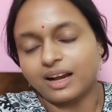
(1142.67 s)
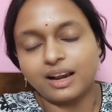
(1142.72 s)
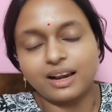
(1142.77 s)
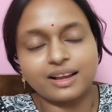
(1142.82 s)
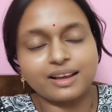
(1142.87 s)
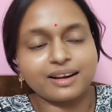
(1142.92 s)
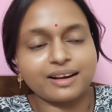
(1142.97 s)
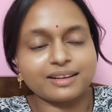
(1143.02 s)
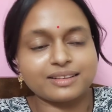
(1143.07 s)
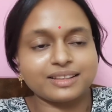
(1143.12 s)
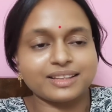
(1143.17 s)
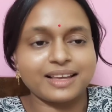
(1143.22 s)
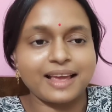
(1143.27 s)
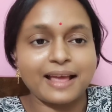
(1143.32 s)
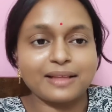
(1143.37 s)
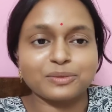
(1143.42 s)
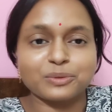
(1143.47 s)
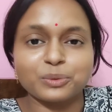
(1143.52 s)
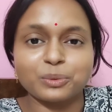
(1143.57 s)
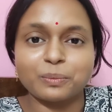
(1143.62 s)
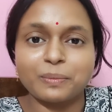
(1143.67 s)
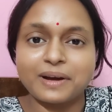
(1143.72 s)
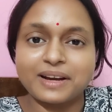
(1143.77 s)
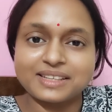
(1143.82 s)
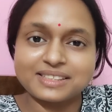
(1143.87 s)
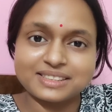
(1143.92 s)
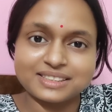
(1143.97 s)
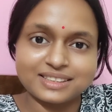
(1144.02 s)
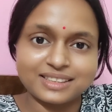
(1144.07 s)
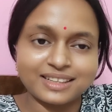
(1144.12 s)
কালকে রাতে
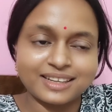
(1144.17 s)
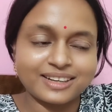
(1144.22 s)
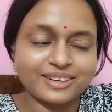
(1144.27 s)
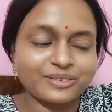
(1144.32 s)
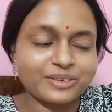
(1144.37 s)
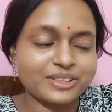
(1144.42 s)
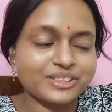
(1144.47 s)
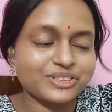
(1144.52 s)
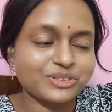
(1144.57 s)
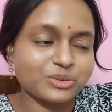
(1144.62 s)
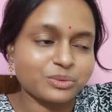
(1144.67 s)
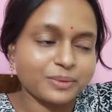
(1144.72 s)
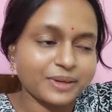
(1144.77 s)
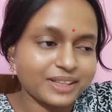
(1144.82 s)
এতবার চিৎকার করেছি